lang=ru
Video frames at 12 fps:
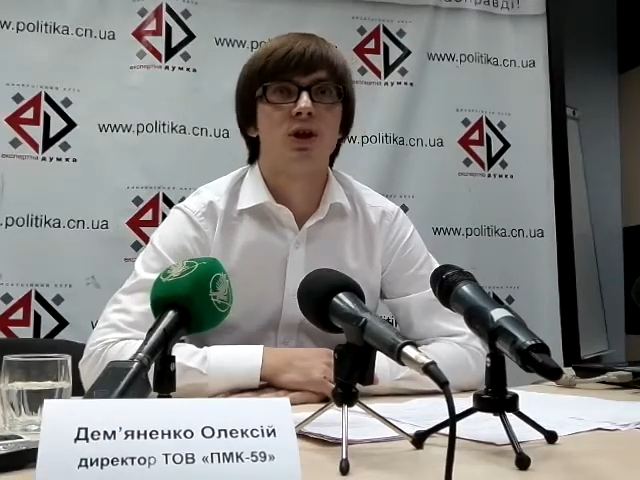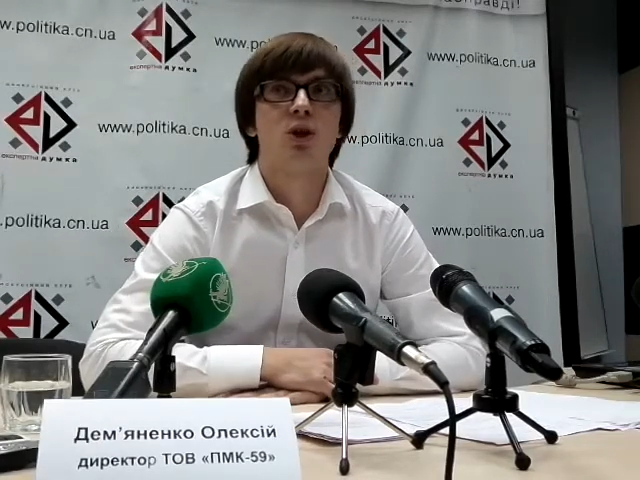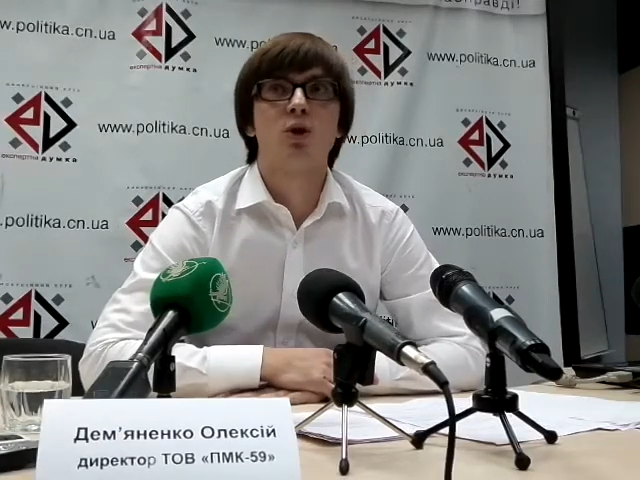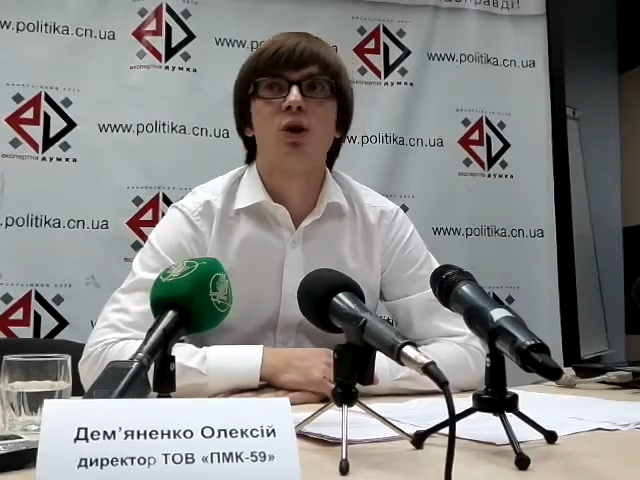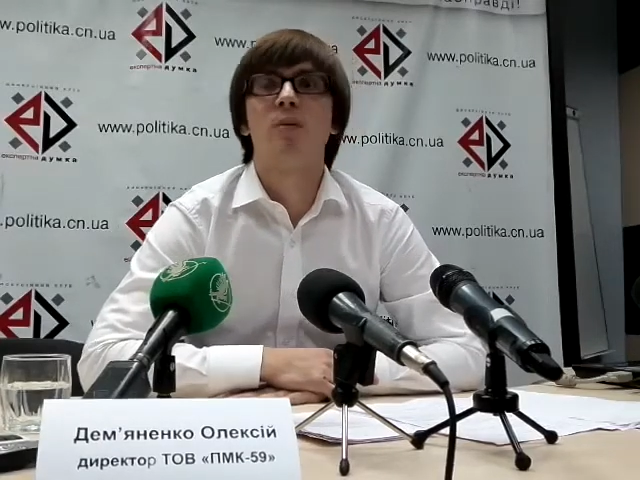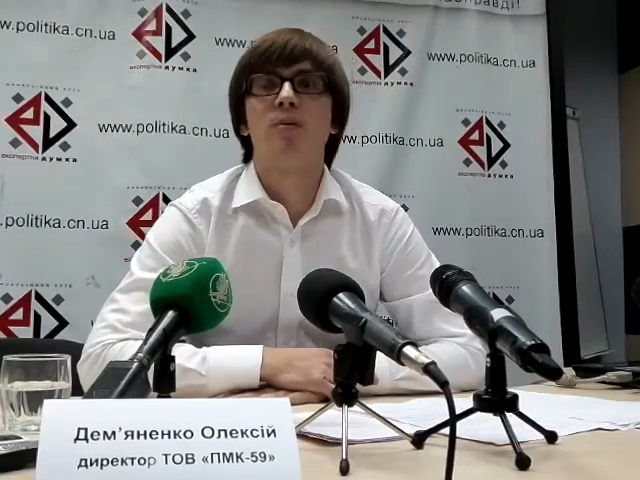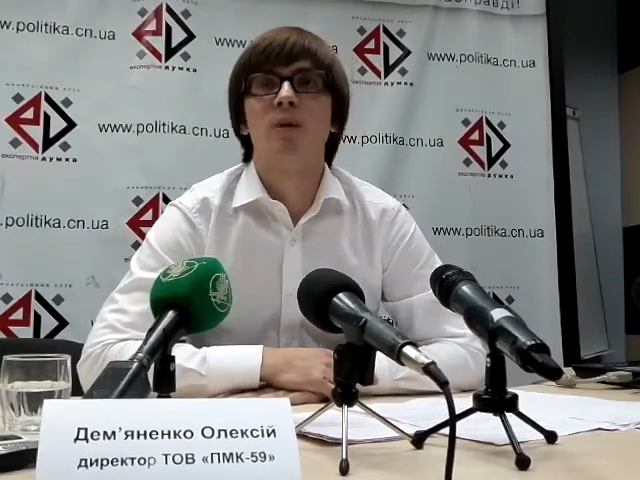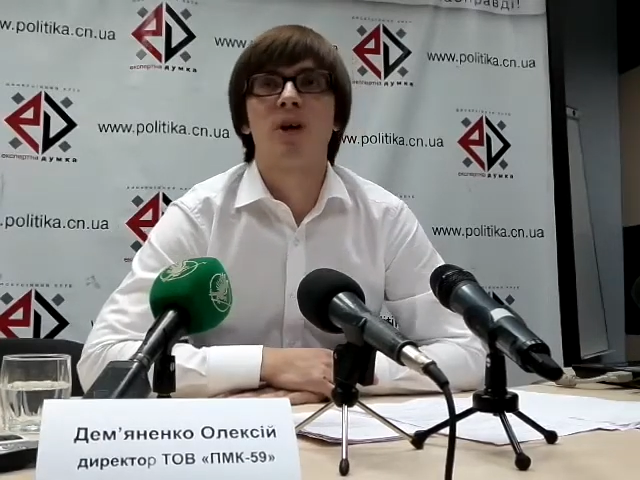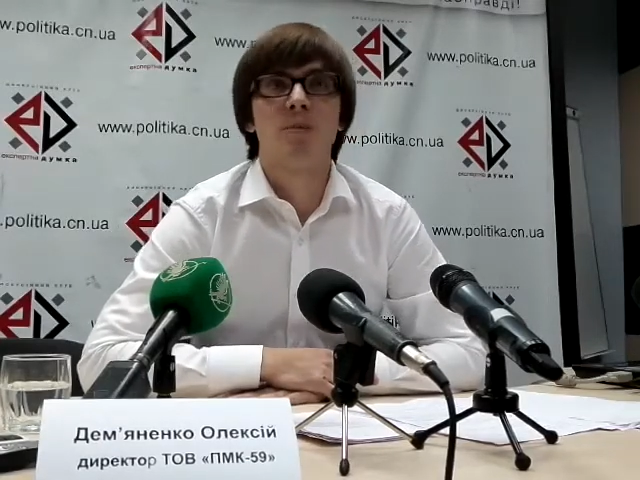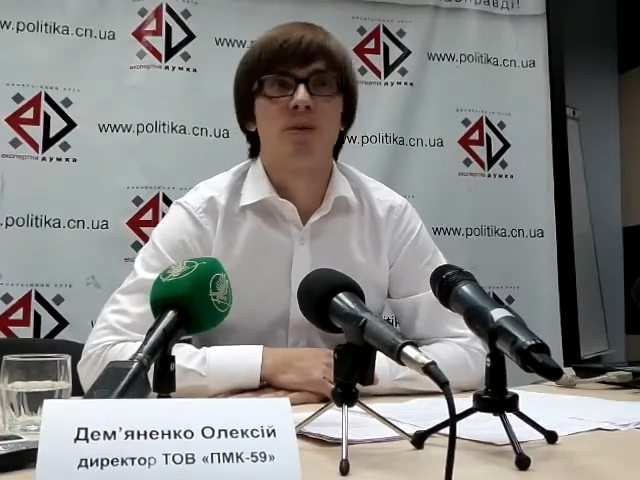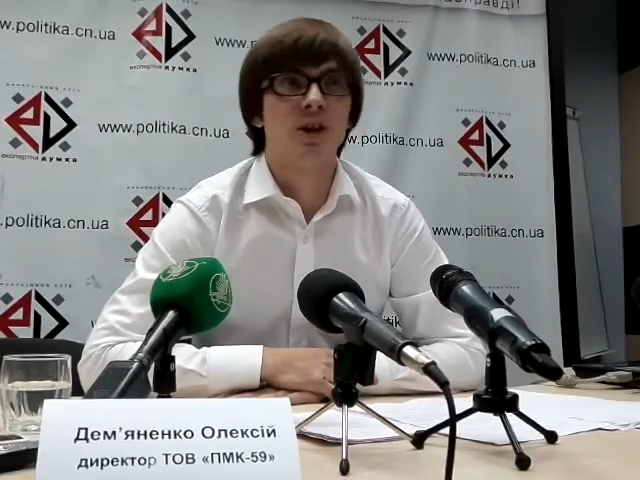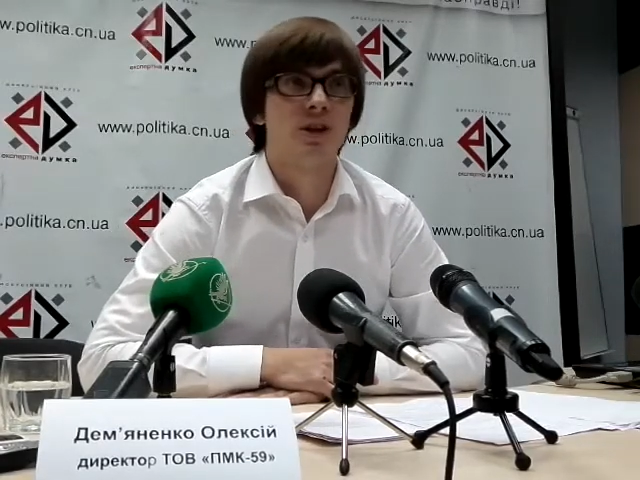не только
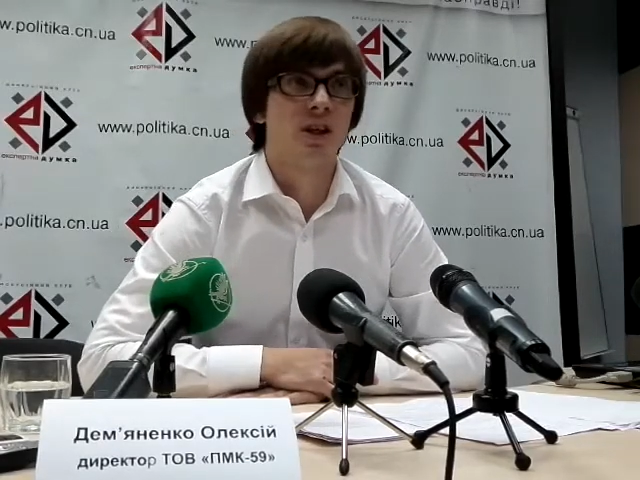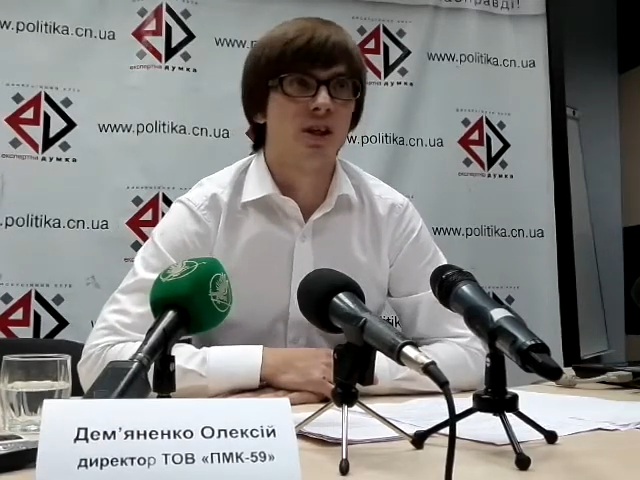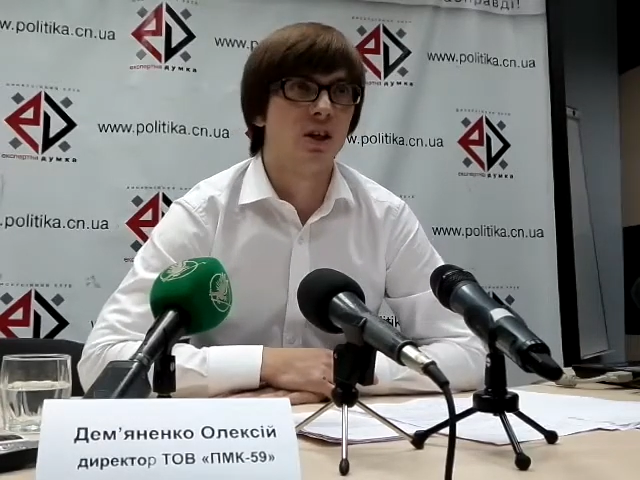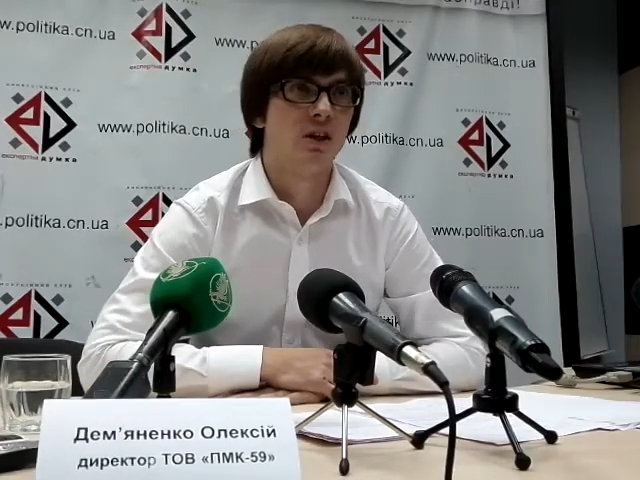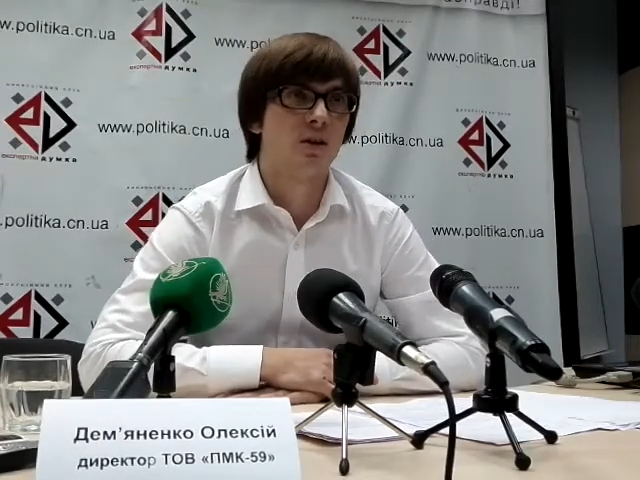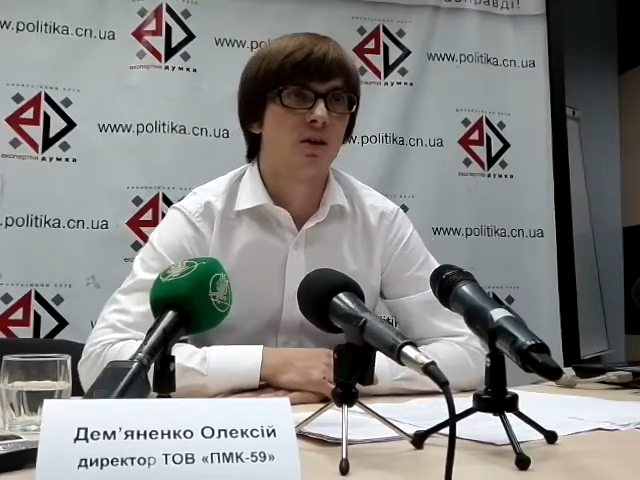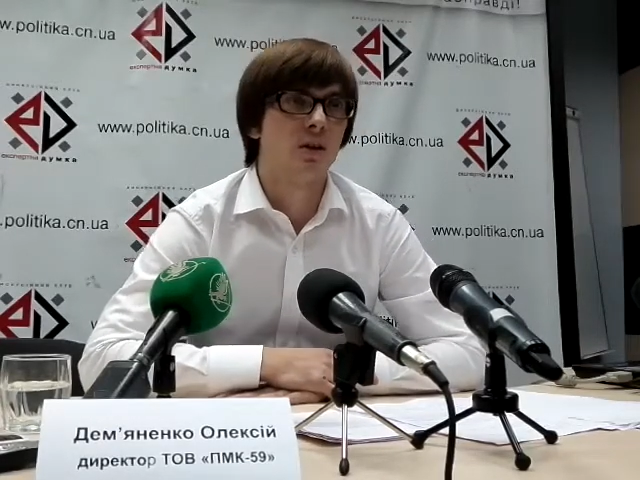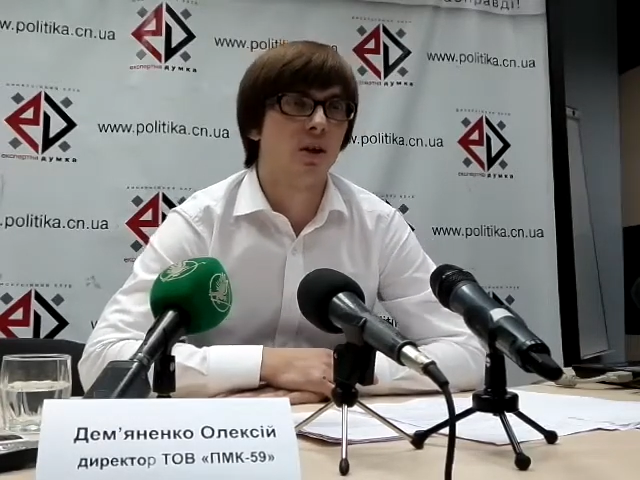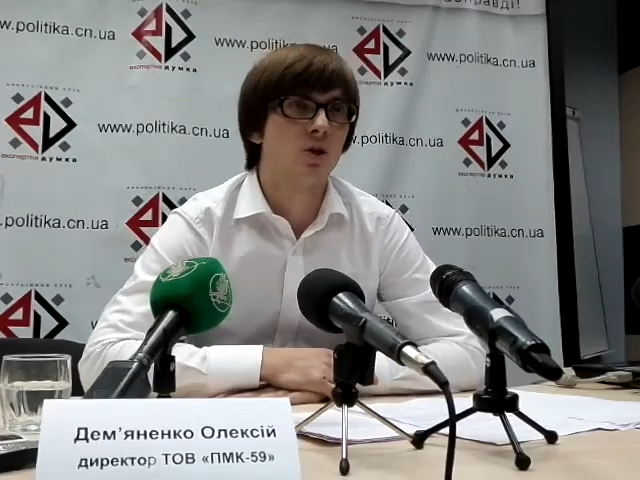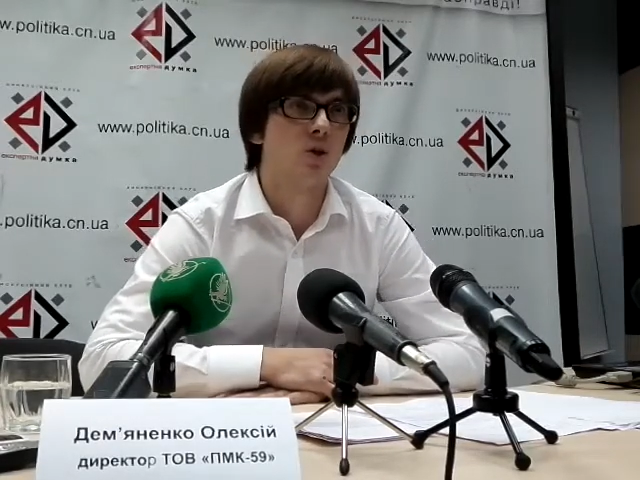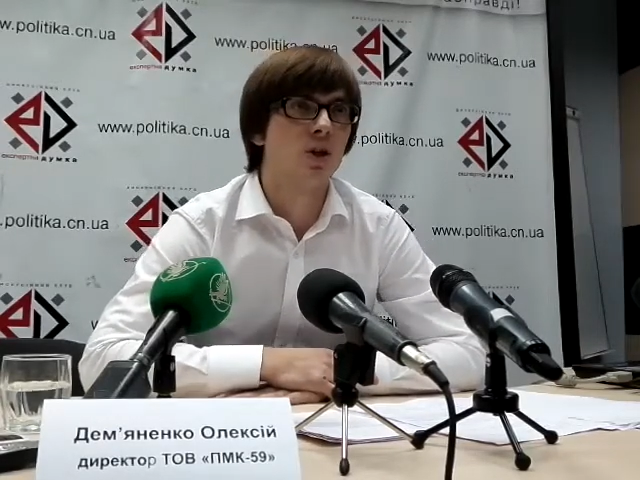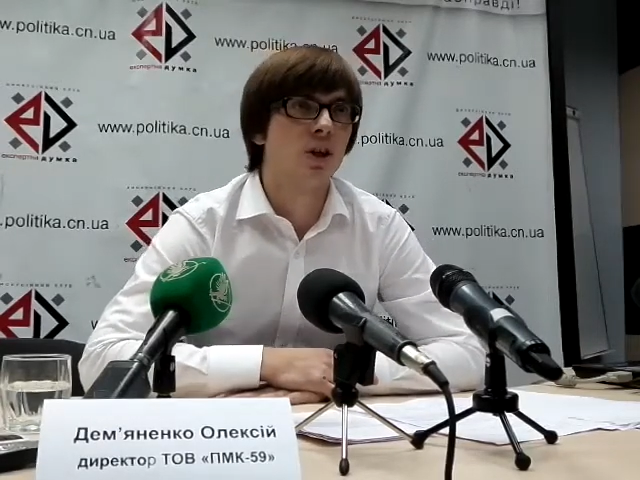ПМК-59,
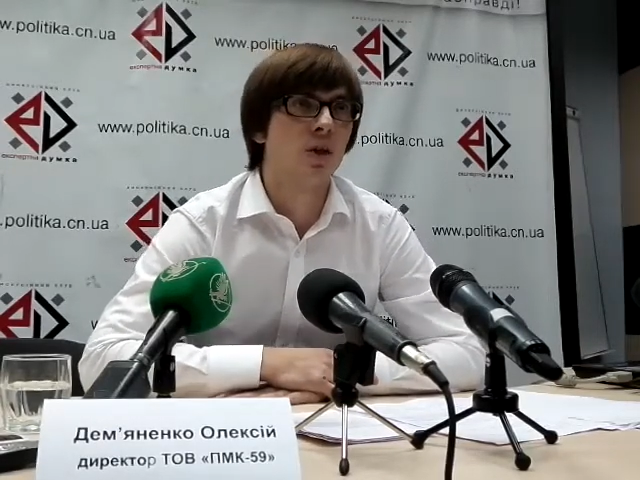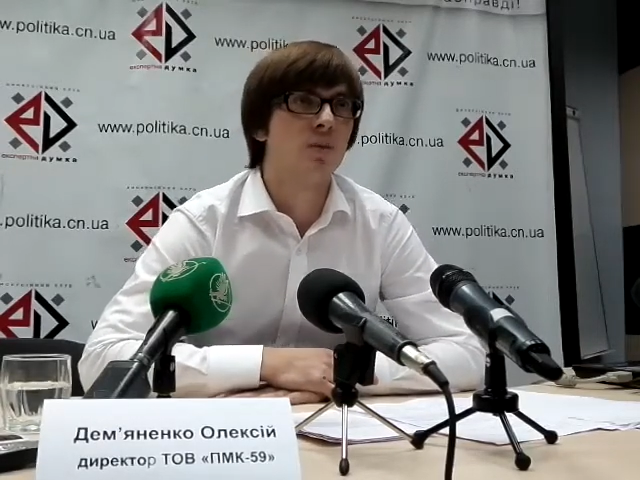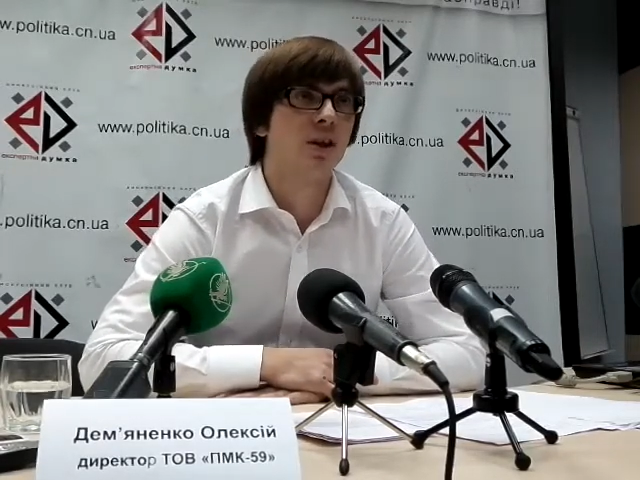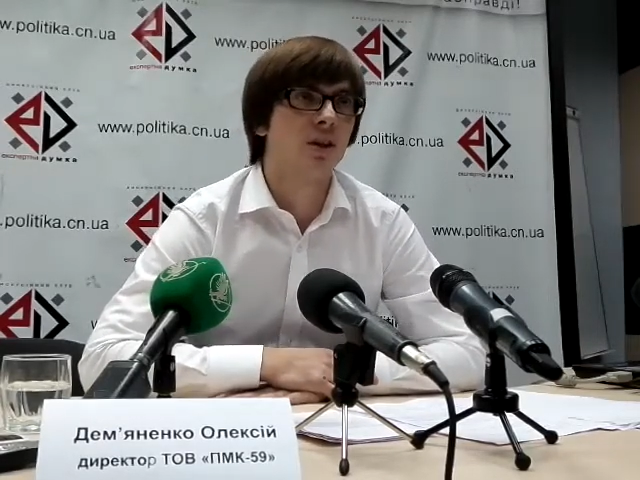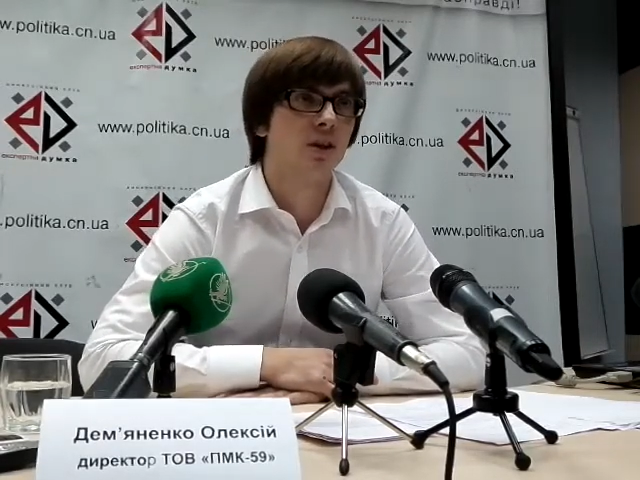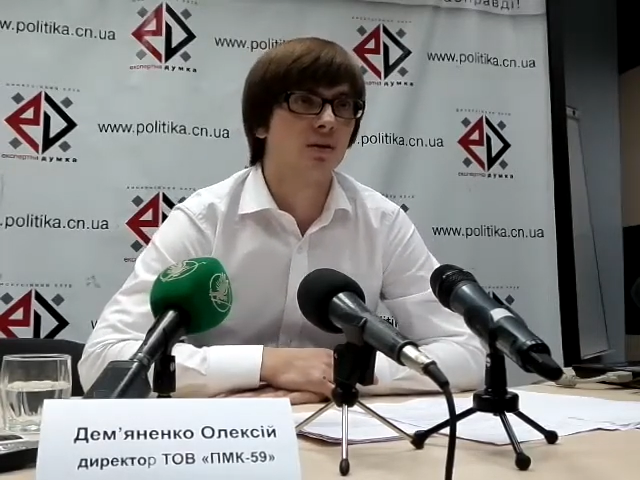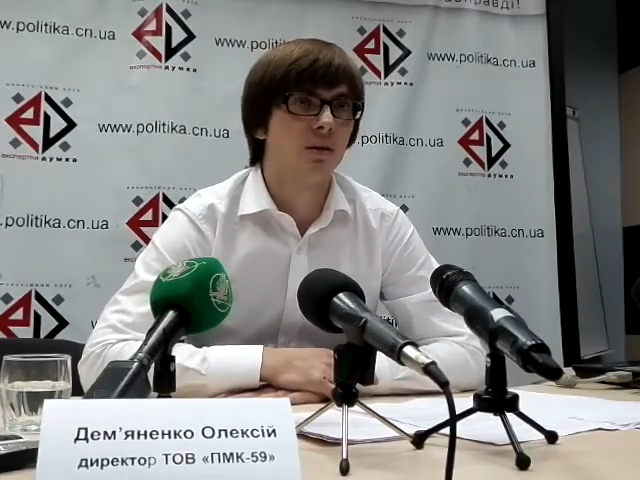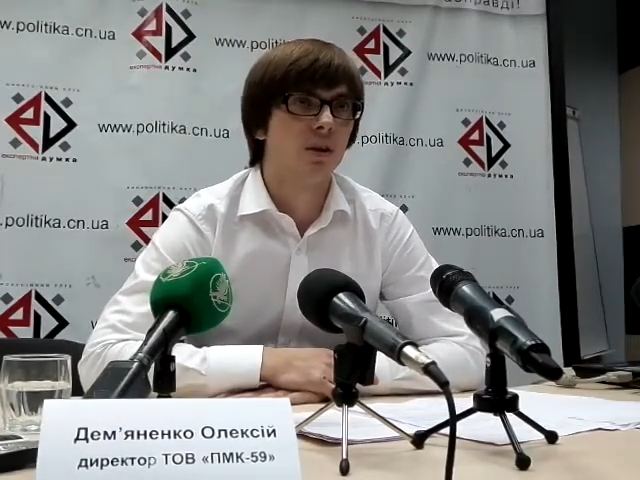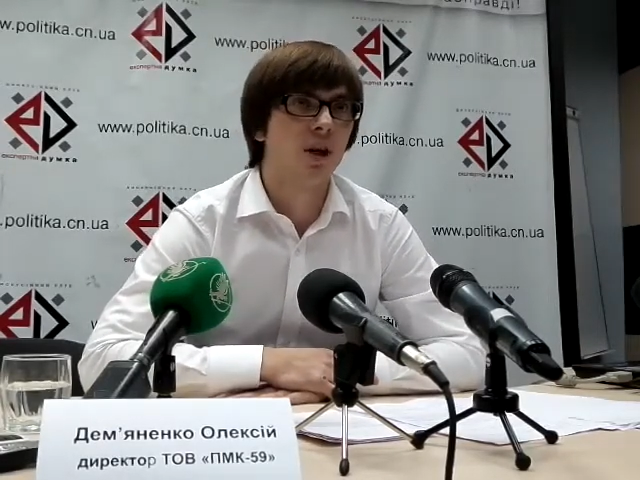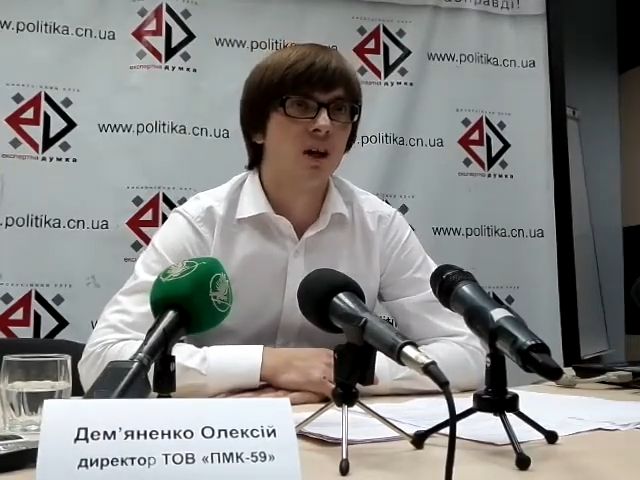а других объектов,